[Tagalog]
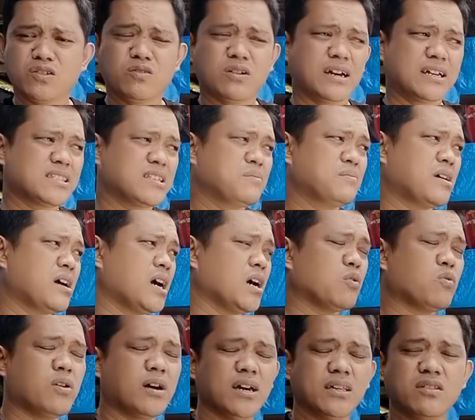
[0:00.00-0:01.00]
ating mga
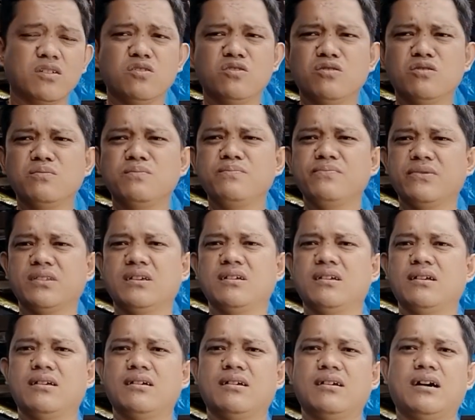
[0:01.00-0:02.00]
aquarium,
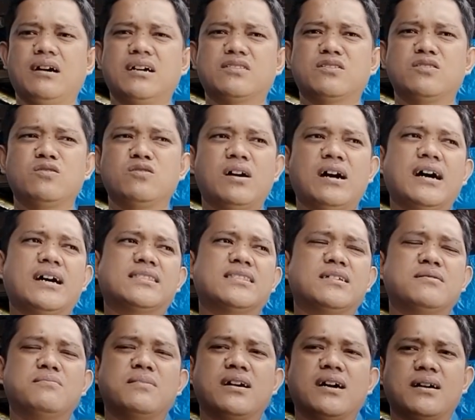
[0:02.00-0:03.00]
at yung
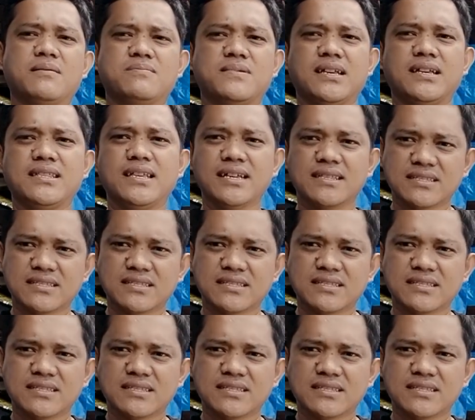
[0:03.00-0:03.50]
ating mga breeding